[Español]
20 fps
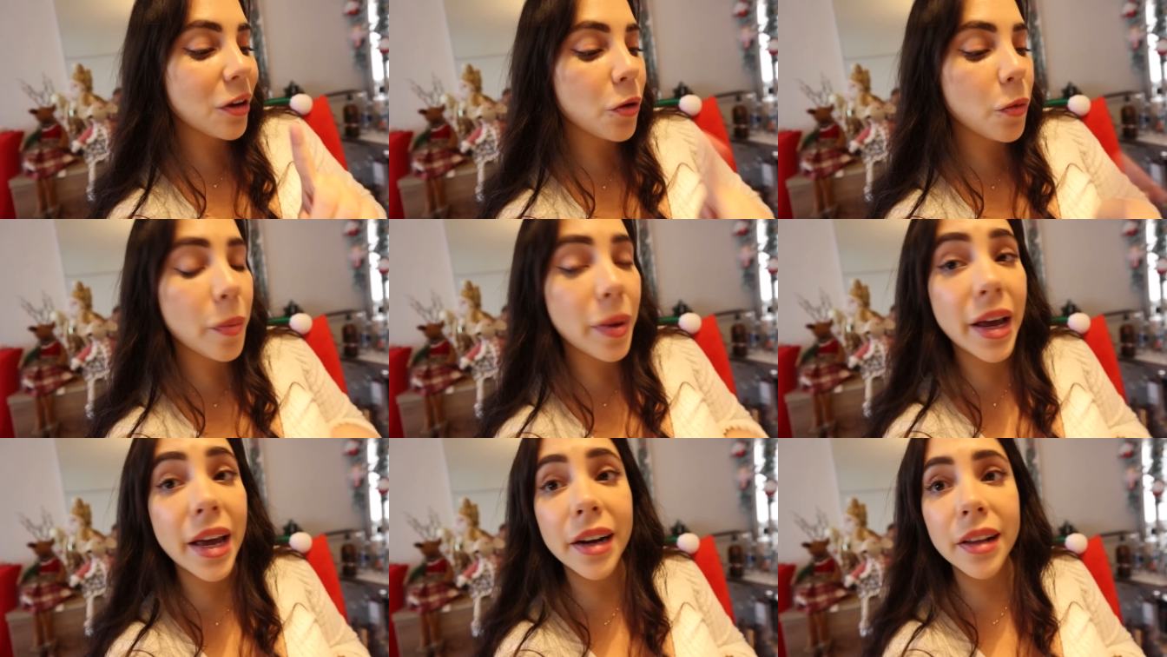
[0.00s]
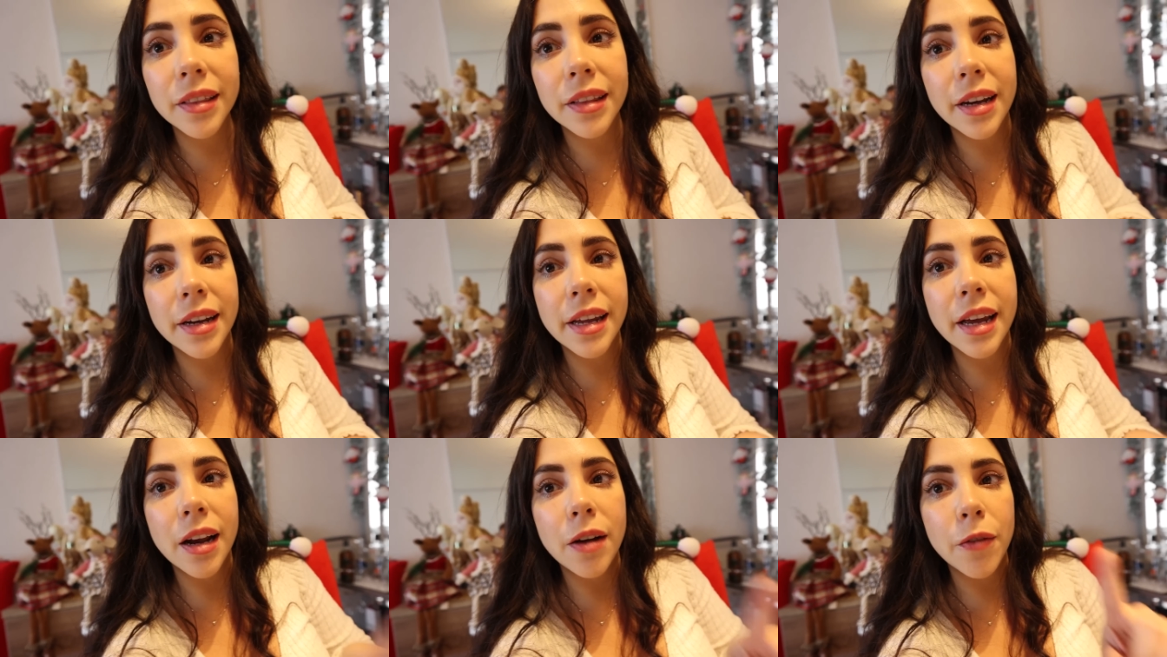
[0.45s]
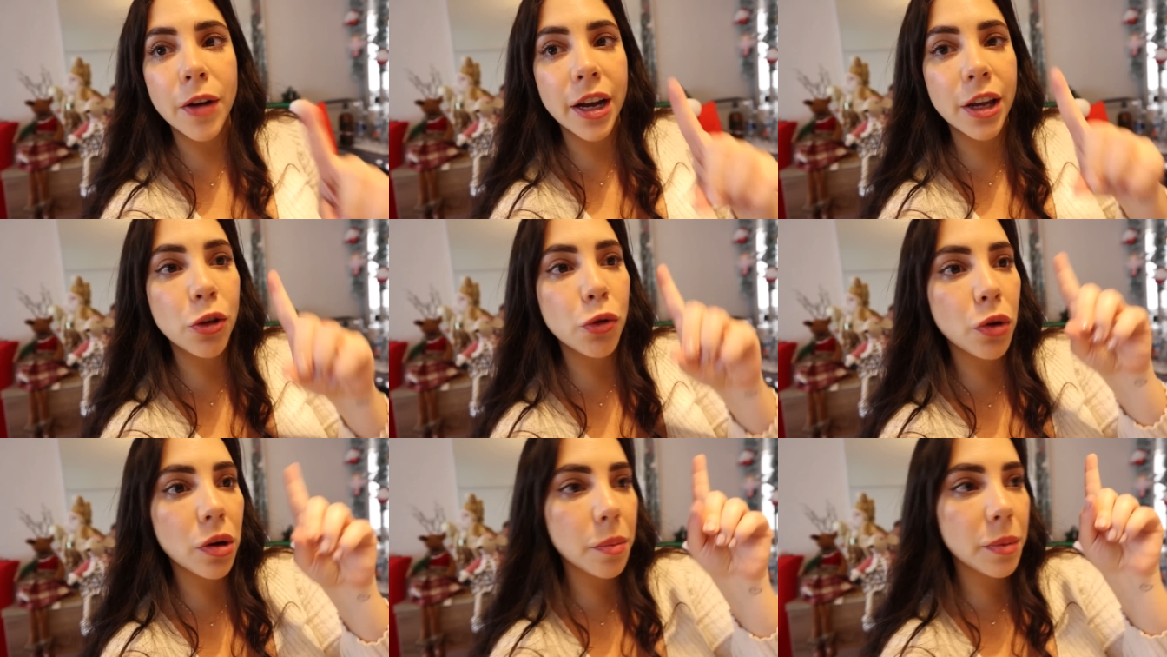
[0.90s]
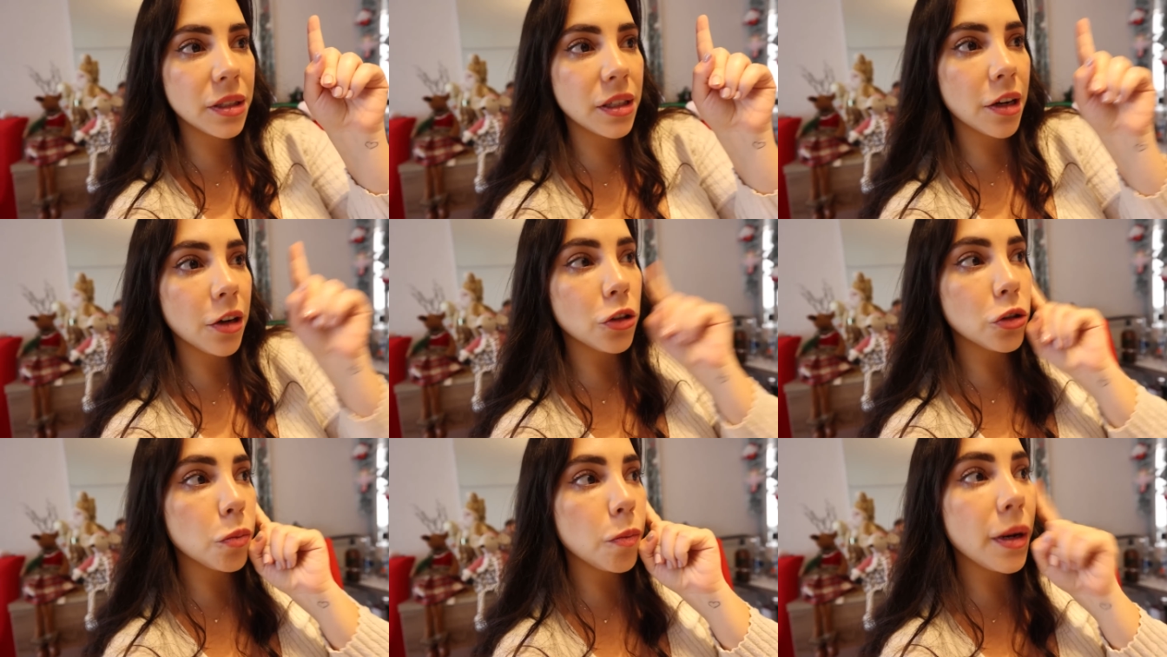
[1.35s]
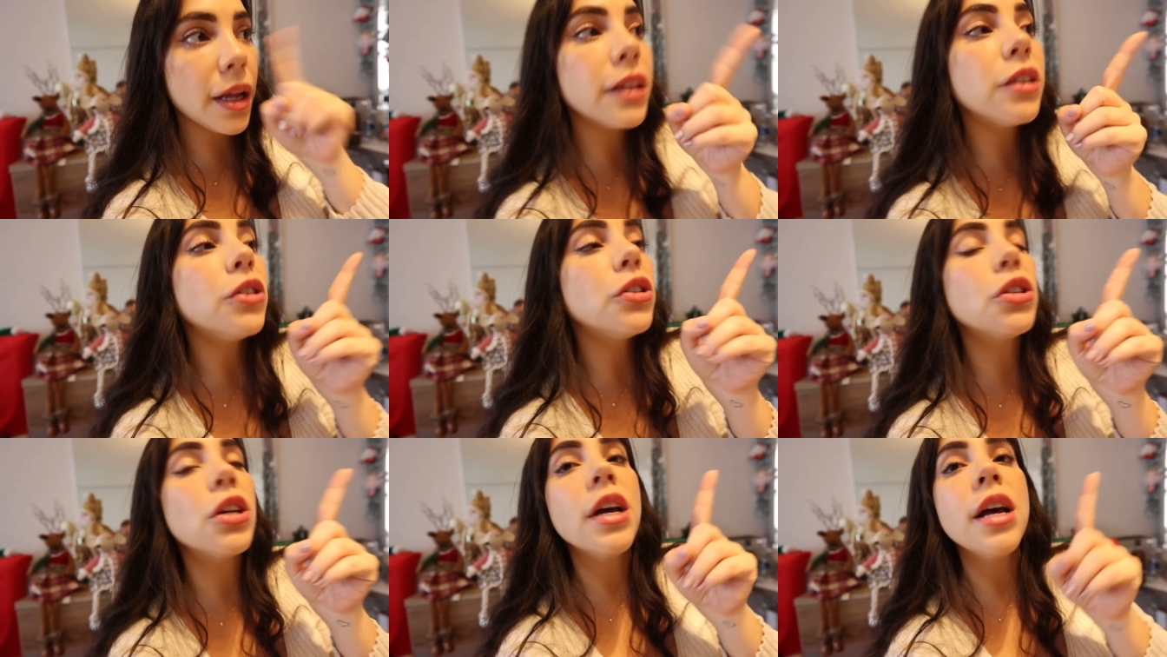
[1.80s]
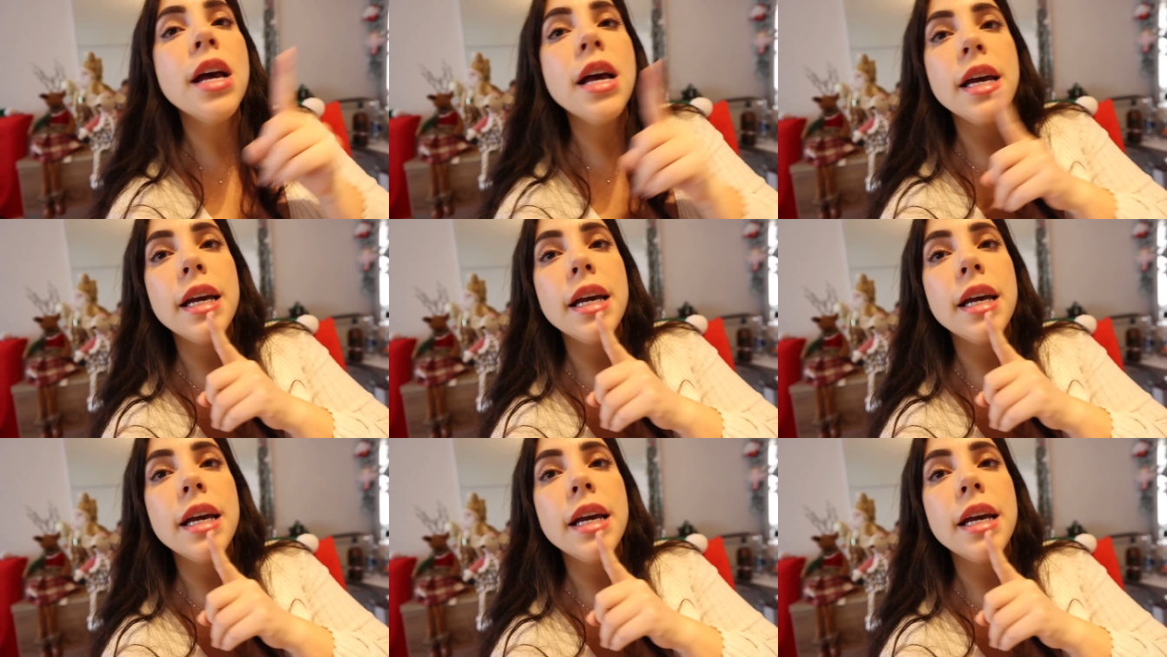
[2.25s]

de comer, Daniel va a ayudarme a hacer los platos